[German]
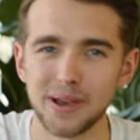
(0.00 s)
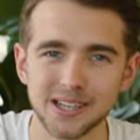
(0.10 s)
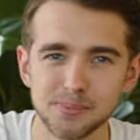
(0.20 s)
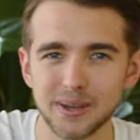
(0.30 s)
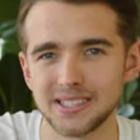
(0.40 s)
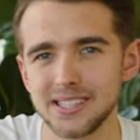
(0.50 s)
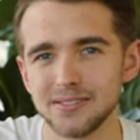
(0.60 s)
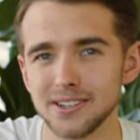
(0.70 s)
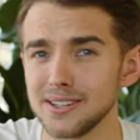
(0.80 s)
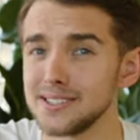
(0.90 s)

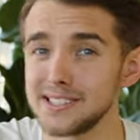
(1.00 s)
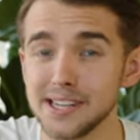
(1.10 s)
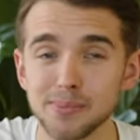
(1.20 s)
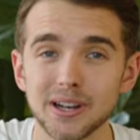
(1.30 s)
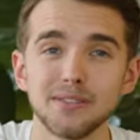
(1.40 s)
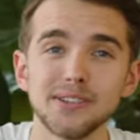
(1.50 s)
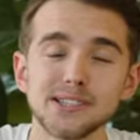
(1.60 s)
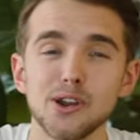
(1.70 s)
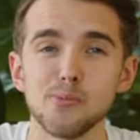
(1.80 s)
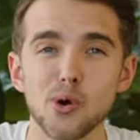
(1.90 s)
Perspektive, Stilmittel wie
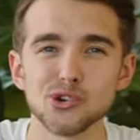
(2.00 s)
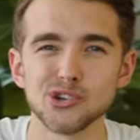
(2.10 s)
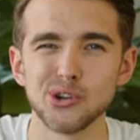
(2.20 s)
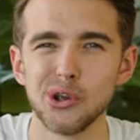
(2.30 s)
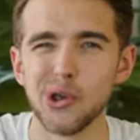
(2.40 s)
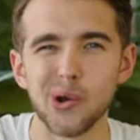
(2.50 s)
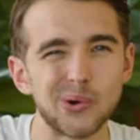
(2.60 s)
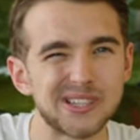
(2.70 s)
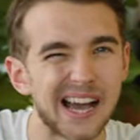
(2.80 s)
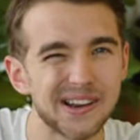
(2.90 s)
Slow Motion
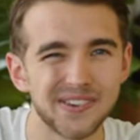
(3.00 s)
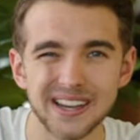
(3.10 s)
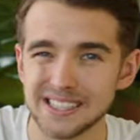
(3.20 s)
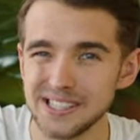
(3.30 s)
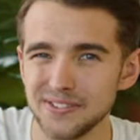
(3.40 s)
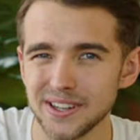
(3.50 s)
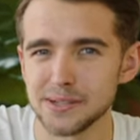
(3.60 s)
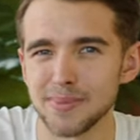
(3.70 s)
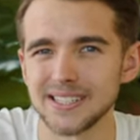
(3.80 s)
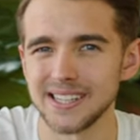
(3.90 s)
und einfach tiefer in
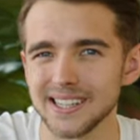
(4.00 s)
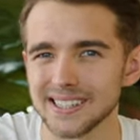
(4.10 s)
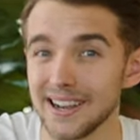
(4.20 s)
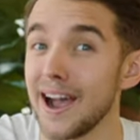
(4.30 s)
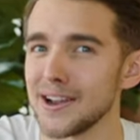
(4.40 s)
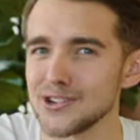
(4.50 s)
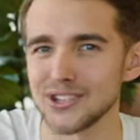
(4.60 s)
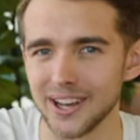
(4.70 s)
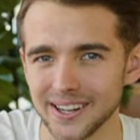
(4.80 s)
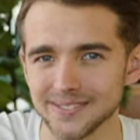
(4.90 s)
die Materie
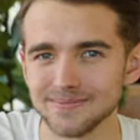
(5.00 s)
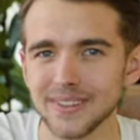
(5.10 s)
einsteigen.